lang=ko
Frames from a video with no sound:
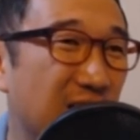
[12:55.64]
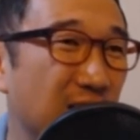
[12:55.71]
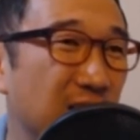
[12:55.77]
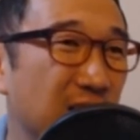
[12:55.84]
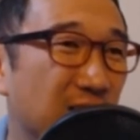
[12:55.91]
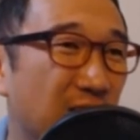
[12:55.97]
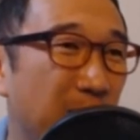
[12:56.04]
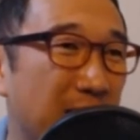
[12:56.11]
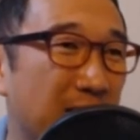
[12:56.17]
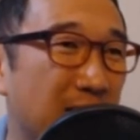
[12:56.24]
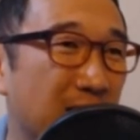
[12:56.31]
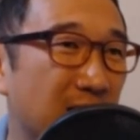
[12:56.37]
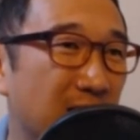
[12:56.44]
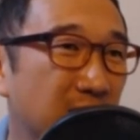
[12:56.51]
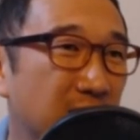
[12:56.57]
여기서
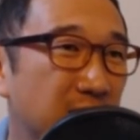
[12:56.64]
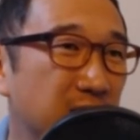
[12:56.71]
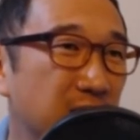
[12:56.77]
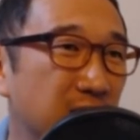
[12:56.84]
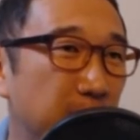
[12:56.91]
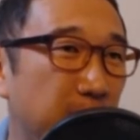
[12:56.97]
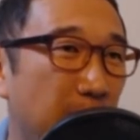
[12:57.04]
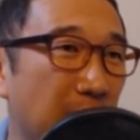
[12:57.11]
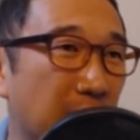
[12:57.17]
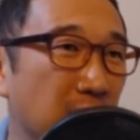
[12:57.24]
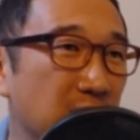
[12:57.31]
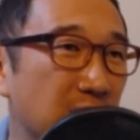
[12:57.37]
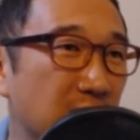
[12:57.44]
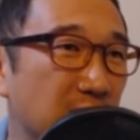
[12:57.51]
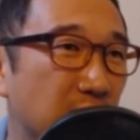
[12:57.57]
만약에 흙이
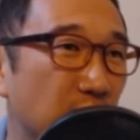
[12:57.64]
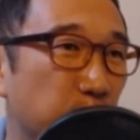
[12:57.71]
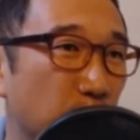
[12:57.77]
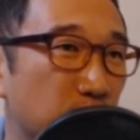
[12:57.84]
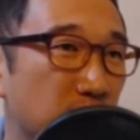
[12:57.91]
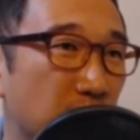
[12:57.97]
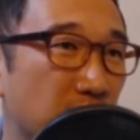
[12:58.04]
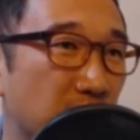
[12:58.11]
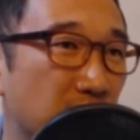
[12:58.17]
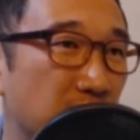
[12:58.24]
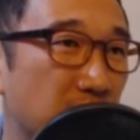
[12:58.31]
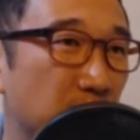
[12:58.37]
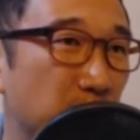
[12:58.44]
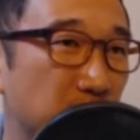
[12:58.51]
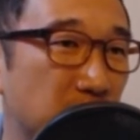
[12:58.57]
100이 이제 이걸 뒀어요.
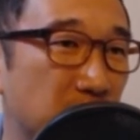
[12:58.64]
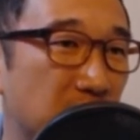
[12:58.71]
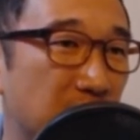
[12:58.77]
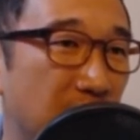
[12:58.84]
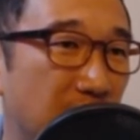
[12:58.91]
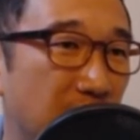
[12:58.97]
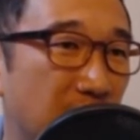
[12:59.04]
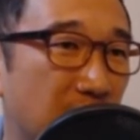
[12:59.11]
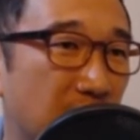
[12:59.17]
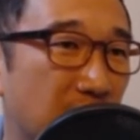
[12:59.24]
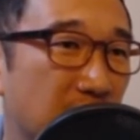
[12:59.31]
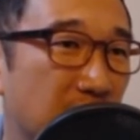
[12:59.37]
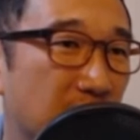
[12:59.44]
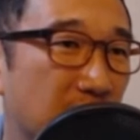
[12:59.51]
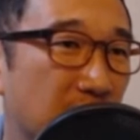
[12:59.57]
이걸 뒀을 때
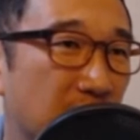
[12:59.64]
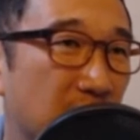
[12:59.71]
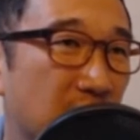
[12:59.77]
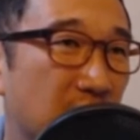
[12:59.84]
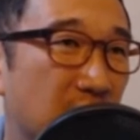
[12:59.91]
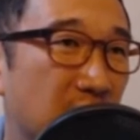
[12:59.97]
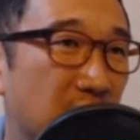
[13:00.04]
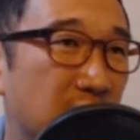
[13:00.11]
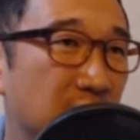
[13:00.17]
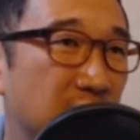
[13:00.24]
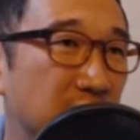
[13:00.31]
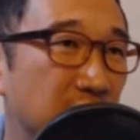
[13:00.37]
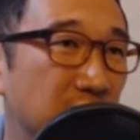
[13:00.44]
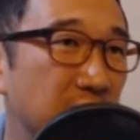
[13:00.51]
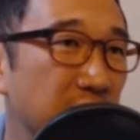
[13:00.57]
어,
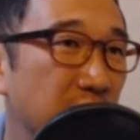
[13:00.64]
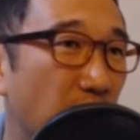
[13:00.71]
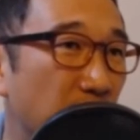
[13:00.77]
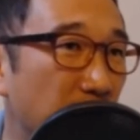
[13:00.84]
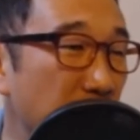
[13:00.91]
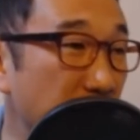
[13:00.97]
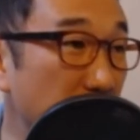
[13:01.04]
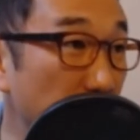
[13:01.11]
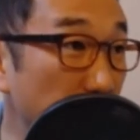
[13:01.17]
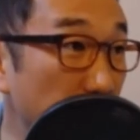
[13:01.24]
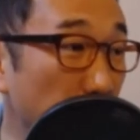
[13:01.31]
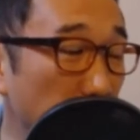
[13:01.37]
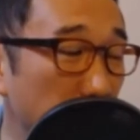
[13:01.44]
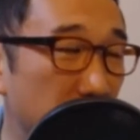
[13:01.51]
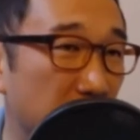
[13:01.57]
흙은 여기를
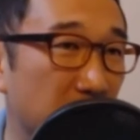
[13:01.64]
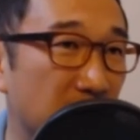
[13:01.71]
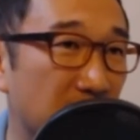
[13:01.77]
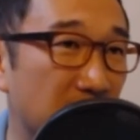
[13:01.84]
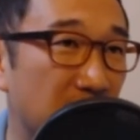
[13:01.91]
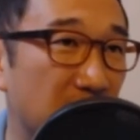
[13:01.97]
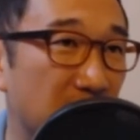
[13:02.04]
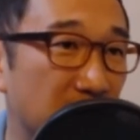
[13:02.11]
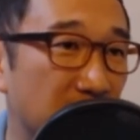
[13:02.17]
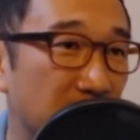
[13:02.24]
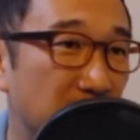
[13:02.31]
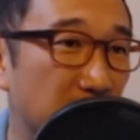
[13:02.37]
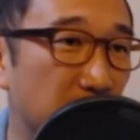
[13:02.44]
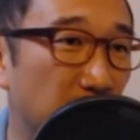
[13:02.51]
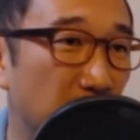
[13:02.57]
위쪽을 이어야 된다.
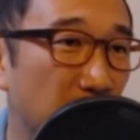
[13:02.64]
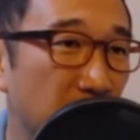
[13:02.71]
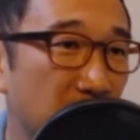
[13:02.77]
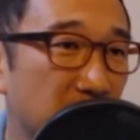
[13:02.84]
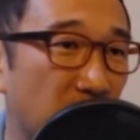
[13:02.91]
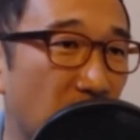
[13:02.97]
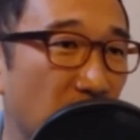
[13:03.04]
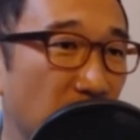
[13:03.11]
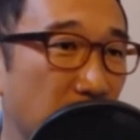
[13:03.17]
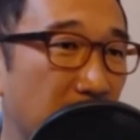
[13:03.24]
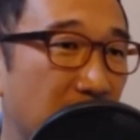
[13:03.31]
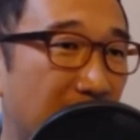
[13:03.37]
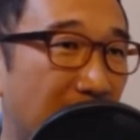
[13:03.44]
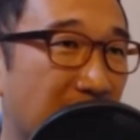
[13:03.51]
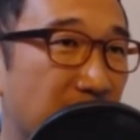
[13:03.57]
그리고
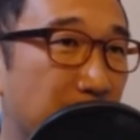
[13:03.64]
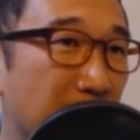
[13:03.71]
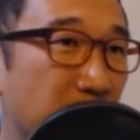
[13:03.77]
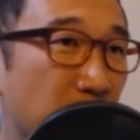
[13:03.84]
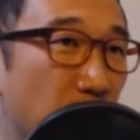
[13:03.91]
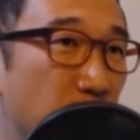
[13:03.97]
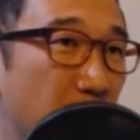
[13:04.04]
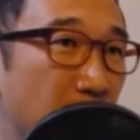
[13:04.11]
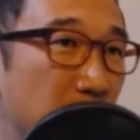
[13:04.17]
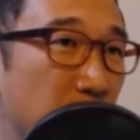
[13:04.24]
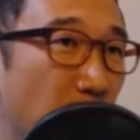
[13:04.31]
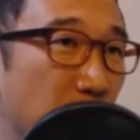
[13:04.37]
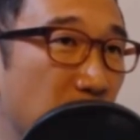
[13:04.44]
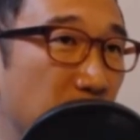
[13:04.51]
정말 다급한 경우에는